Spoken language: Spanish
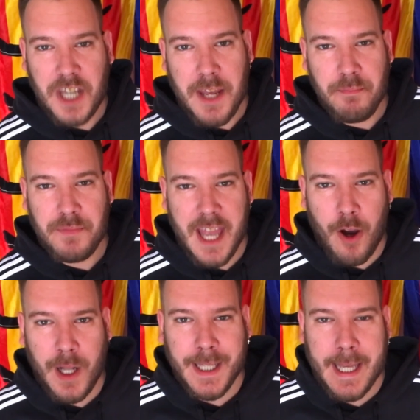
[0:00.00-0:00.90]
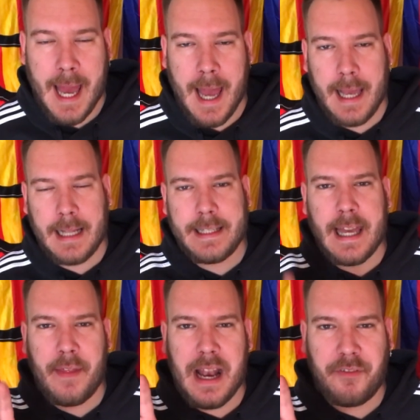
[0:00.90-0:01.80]
Sí, llegó el día, el
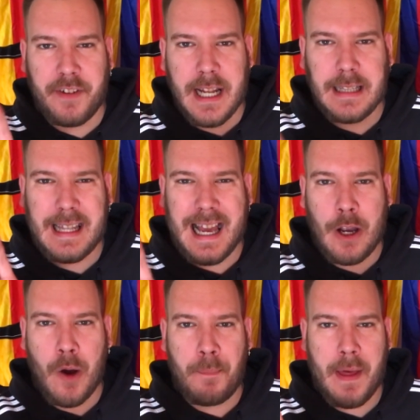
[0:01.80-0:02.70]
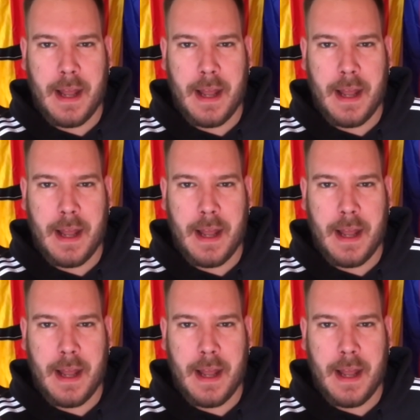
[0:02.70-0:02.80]
día de la final de la Copa